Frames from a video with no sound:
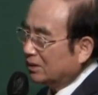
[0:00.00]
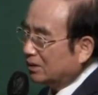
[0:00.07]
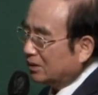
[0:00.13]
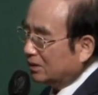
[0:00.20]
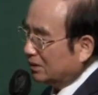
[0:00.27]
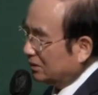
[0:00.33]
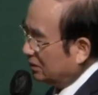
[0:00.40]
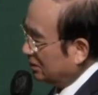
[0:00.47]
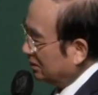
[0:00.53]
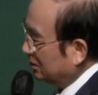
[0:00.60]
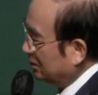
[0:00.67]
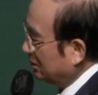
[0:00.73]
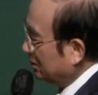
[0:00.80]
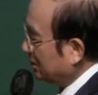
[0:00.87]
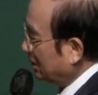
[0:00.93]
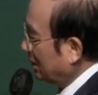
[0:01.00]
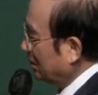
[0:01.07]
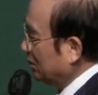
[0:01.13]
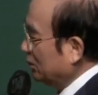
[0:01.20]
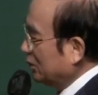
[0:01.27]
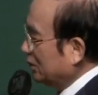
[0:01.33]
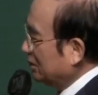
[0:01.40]
그래서 저는요,
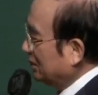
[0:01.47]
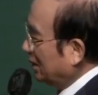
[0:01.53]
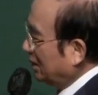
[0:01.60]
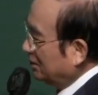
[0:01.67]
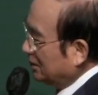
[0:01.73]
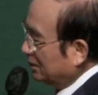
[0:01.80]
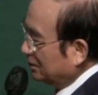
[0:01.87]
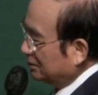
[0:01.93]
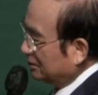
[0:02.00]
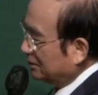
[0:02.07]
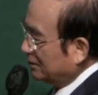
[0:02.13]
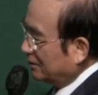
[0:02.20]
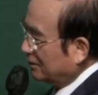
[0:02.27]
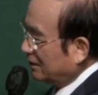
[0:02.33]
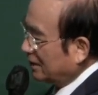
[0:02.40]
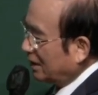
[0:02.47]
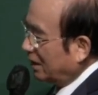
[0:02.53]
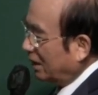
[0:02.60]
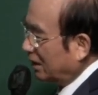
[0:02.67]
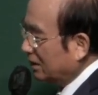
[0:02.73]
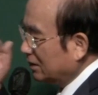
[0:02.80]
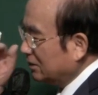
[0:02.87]
사람이 무슨 말하면
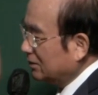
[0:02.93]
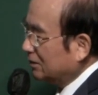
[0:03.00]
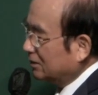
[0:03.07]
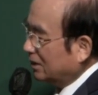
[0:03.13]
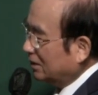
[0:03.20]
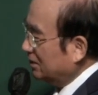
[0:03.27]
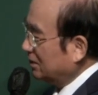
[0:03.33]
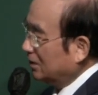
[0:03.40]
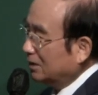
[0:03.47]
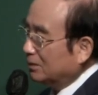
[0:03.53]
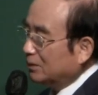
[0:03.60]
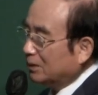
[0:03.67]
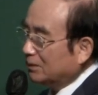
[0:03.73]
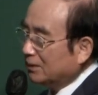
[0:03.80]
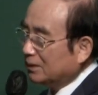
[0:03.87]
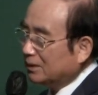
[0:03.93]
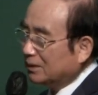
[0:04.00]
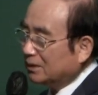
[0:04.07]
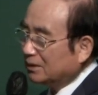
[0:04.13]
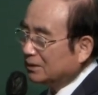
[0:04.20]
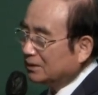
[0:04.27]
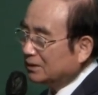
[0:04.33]
한기로 흘러버립니다.
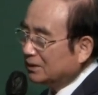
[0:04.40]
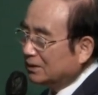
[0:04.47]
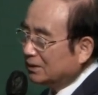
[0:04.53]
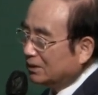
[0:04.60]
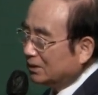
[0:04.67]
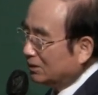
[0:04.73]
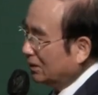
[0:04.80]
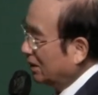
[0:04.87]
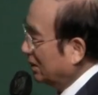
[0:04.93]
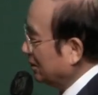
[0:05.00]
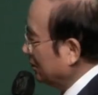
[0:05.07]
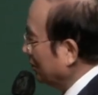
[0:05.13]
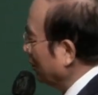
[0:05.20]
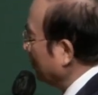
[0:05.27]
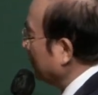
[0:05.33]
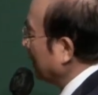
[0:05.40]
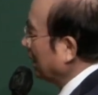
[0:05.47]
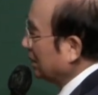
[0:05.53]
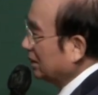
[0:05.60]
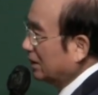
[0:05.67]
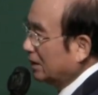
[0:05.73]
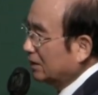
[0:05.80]
왜? 도움이
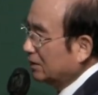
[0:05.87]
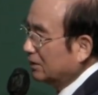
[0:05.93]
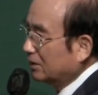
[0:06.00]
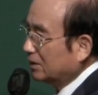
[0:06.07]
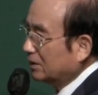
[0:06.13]
안 돼요.